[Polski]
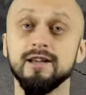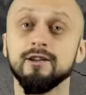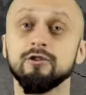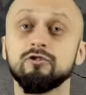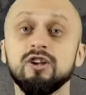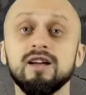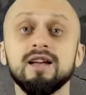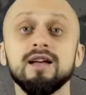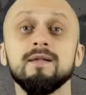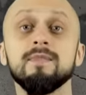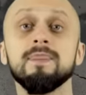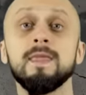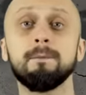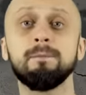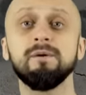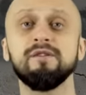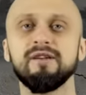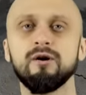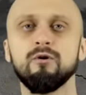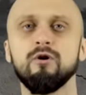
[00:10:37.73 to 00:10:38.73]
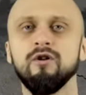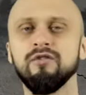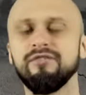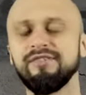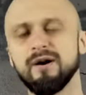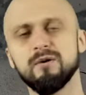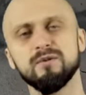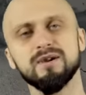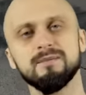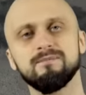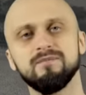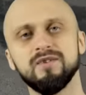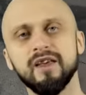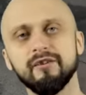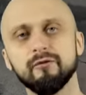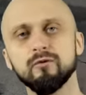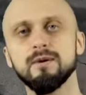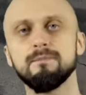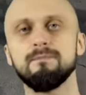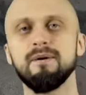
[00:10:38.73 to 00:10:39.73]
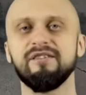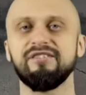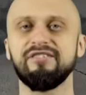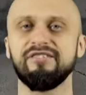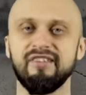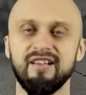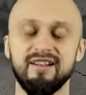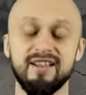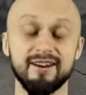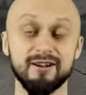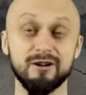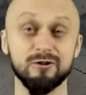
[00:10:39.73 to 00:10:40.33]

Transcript: że napisał on całkiem niezły bestseller,